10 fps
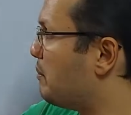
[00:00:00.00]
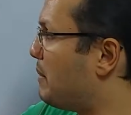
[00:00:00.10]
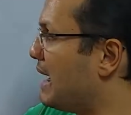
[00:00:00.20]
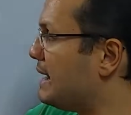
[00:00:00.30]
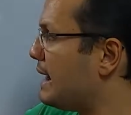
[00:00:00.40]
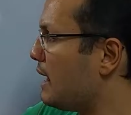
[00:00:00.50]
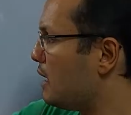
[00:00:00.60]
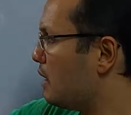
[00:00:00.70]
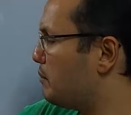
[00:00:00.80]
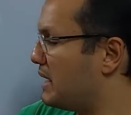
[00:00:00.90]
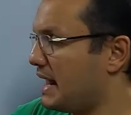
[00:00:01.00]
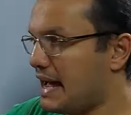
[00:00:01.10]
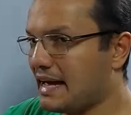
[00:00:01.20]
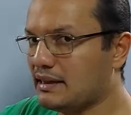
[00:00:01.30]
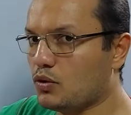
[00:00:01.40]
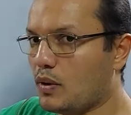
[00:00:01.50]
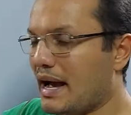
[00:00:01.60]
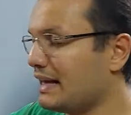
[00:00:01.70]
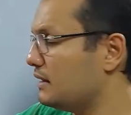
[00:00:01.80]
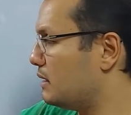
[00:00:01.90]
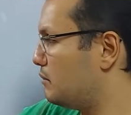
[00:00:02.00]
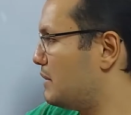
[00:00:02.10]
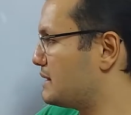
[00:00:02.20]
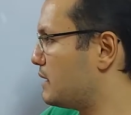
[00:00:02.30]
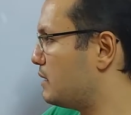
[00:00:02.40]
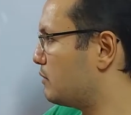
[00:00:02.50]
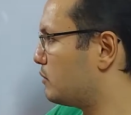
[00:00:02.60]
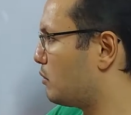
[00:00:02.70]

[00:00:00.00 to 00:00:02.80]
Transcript: باينه بين حد وحد مثلا